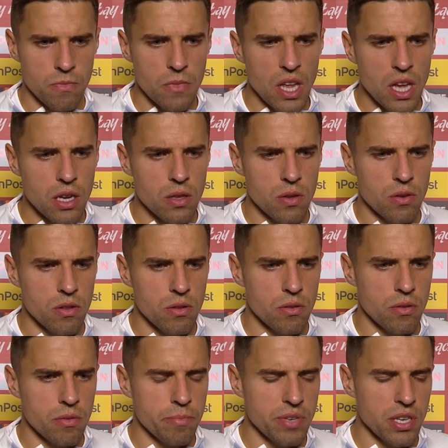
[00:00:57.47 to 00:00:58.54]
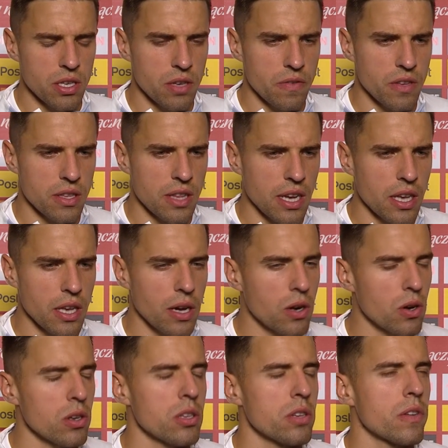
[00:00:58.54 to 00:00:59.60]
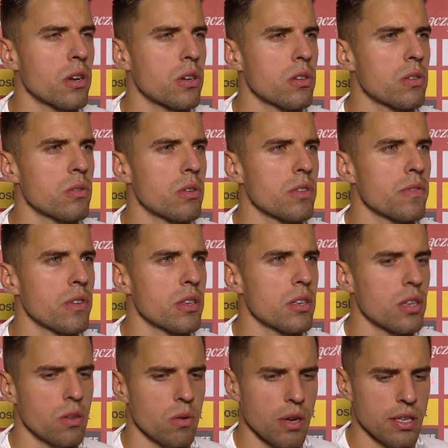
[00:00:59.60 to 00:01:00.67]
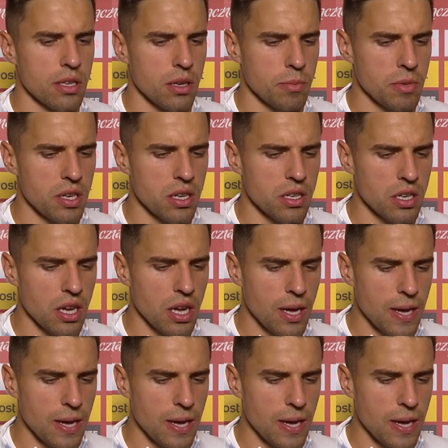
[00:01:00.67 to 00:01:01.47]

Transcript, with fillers: tak, no przeciwnik takiej jakości wykorzystuje swoje sytuacje. Myślę, że